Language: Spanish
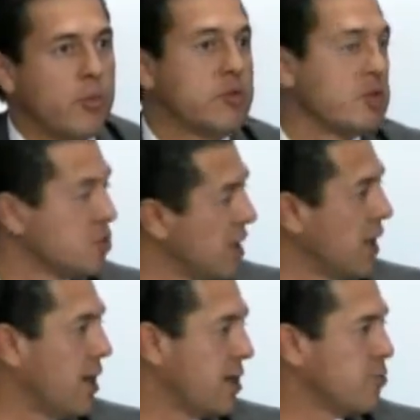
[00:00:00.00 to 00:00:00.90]
pues es una
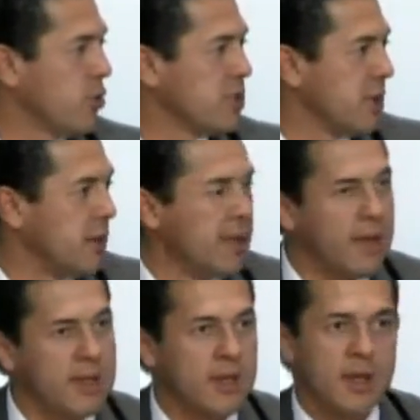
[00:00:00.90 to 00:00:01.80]
gran
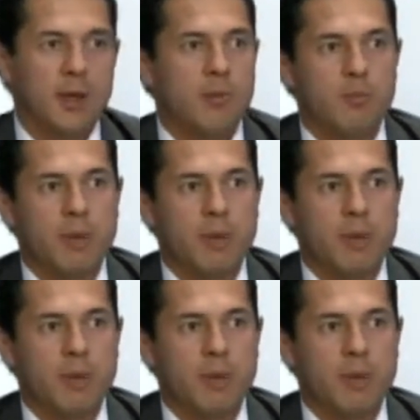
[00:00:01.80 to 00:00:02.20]
responsabilidad. Claro.